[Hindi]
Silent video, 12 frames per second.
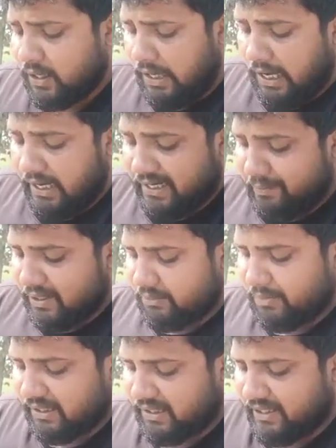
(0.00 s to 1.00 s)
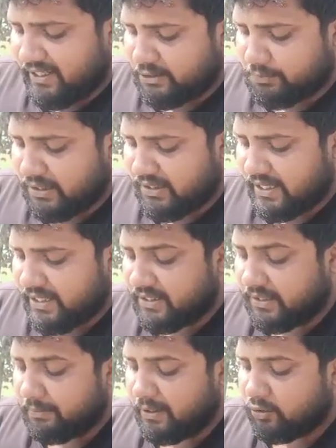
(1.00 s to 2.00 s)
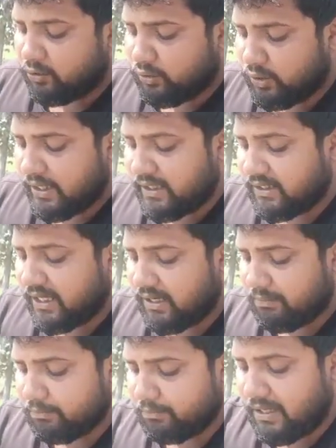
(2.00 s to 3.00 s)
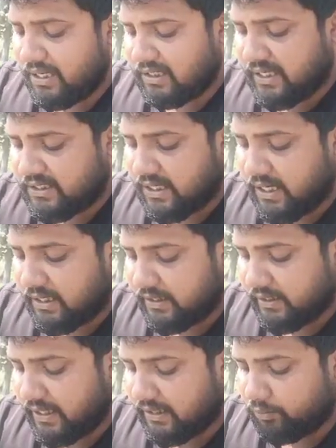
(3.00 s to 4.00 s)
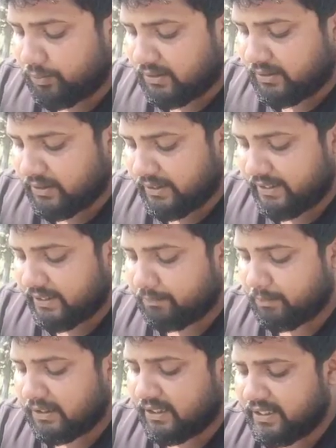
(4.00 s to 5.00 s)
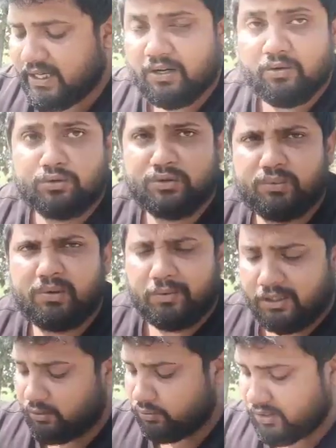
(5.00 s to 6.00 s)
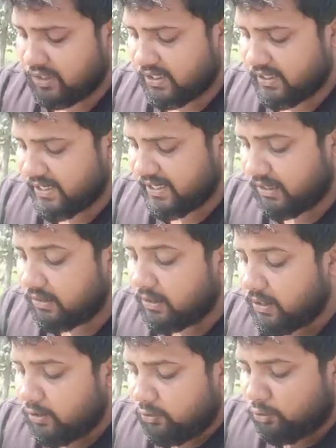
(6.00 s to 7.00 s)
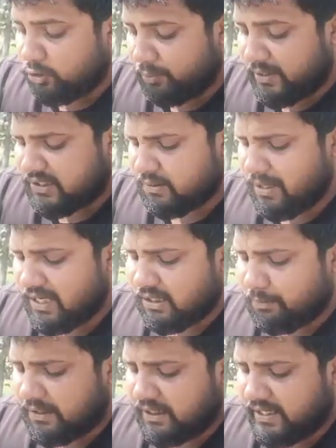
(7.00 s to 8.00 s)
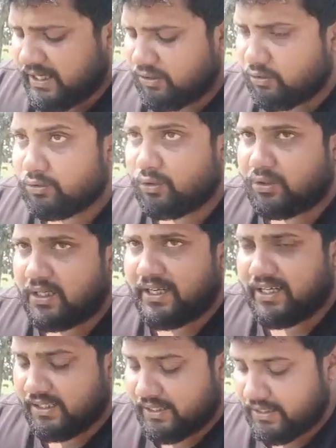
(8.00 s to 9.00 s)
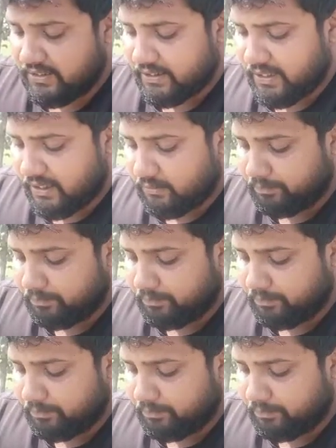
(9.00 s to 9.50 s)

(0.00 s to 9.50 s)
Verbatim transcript: आगे बढ़ के बात कर ले अश्वगंधा की किसान भाइयों तो जो रंगनतार माल था चार हज़ार रुपये से लेके पंद्रह हज़ार नौ सौ रुपये प्रति कुंटल तक गया और जो बेस्ट माल था पंद्रह हज़ार नौ सौ से लेकर तेईस हज़ार